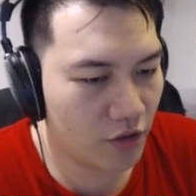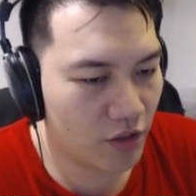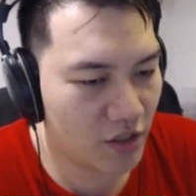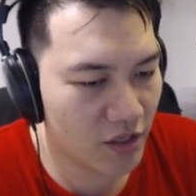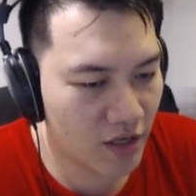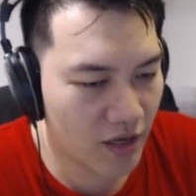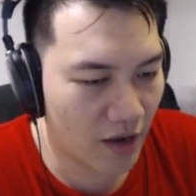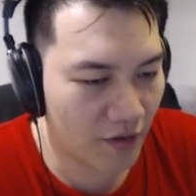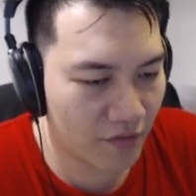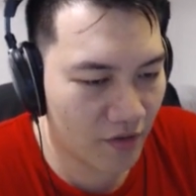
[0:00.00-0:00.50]
这是
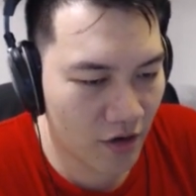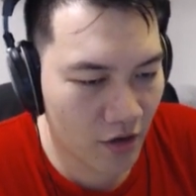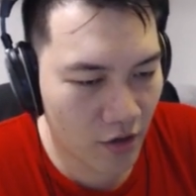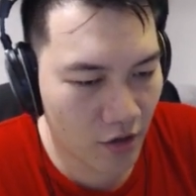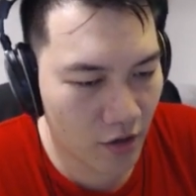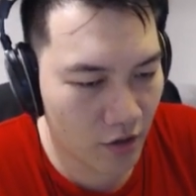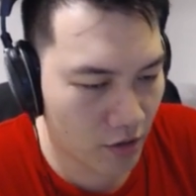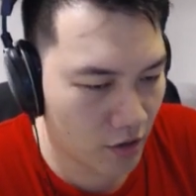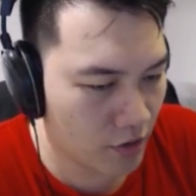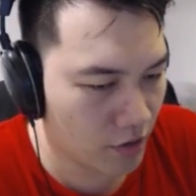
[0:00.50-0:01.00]
一个2费
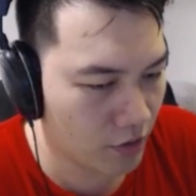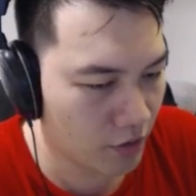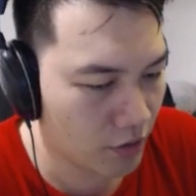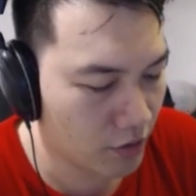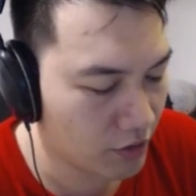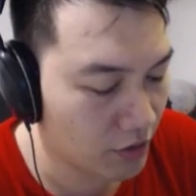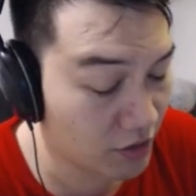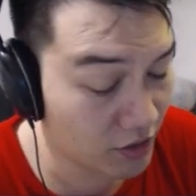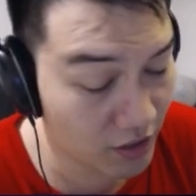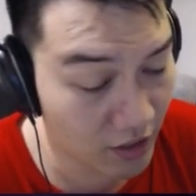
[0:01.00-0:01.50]
22，
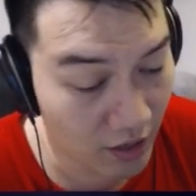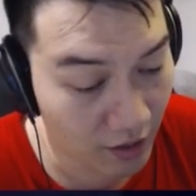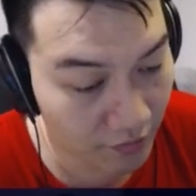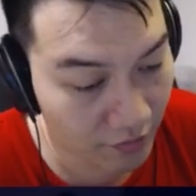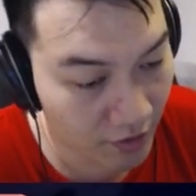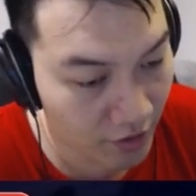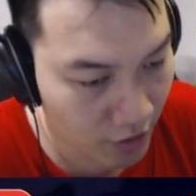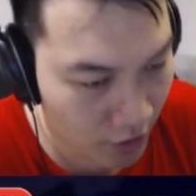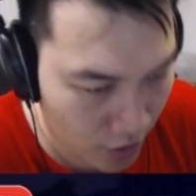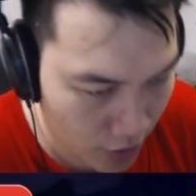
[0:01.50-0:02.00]
这是2
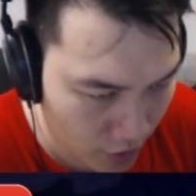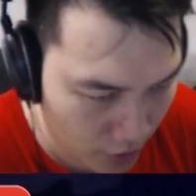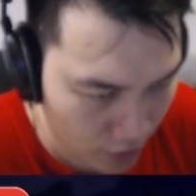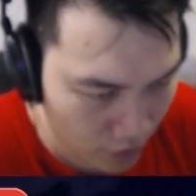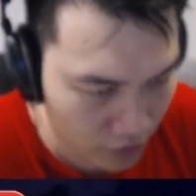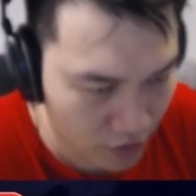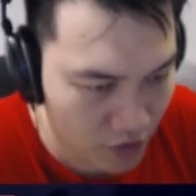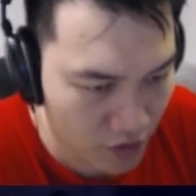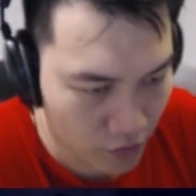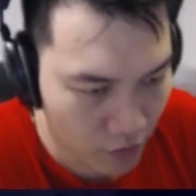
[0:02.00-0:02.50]
费22，然
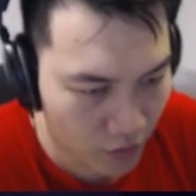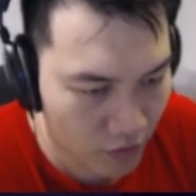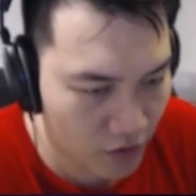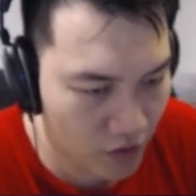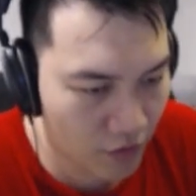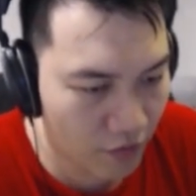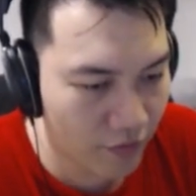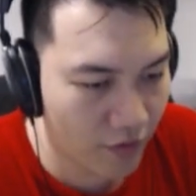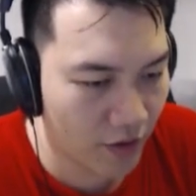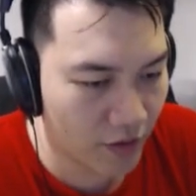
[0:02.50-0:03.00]
后是死亡之
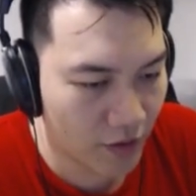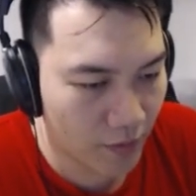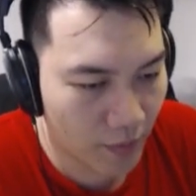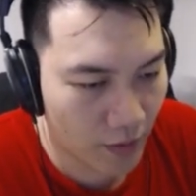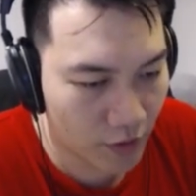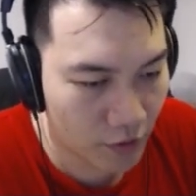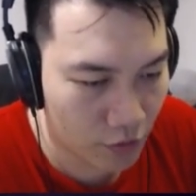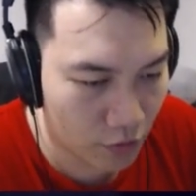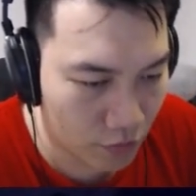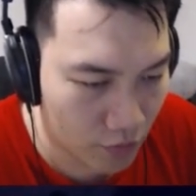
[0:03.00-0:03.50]
声放一个
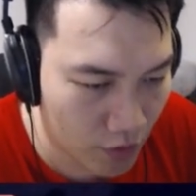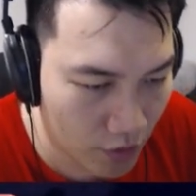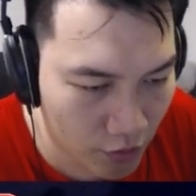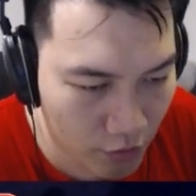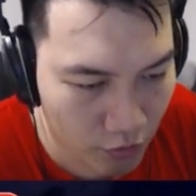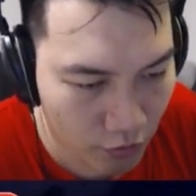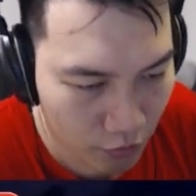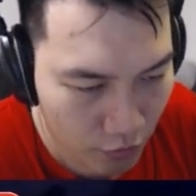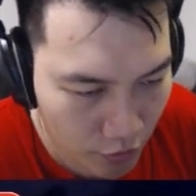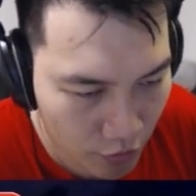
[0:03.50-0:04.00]
帮众到你
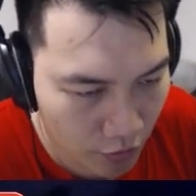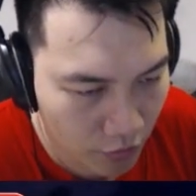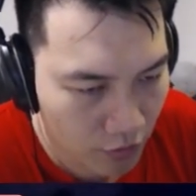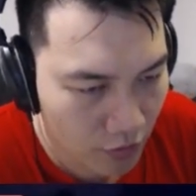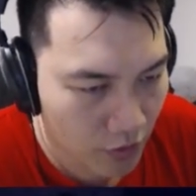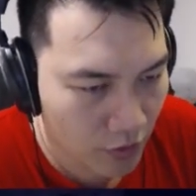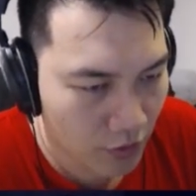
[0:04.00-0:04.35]
手中。